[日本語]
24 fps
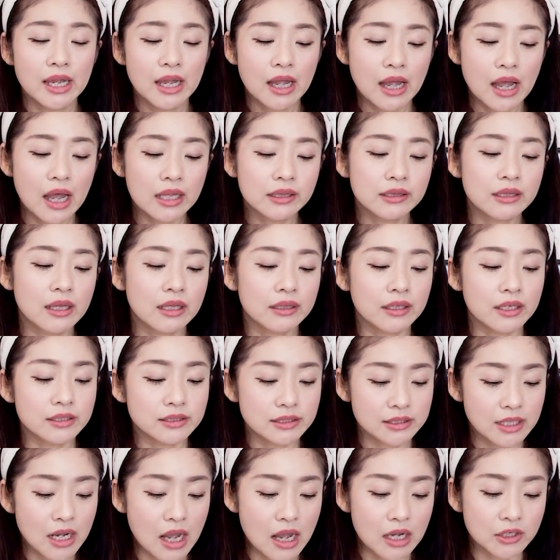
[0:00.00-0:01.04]
あったんです
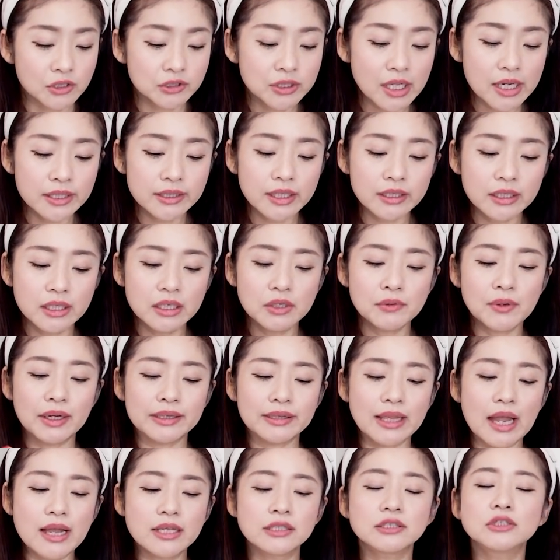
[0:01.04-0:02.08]
が、具体的には
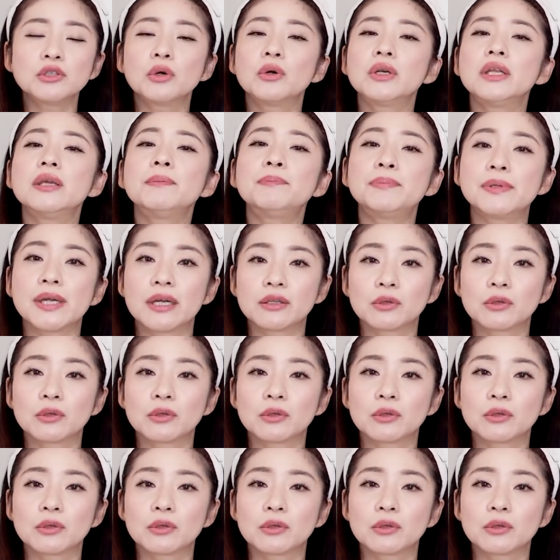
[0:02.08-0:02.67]
ダンスオリンピア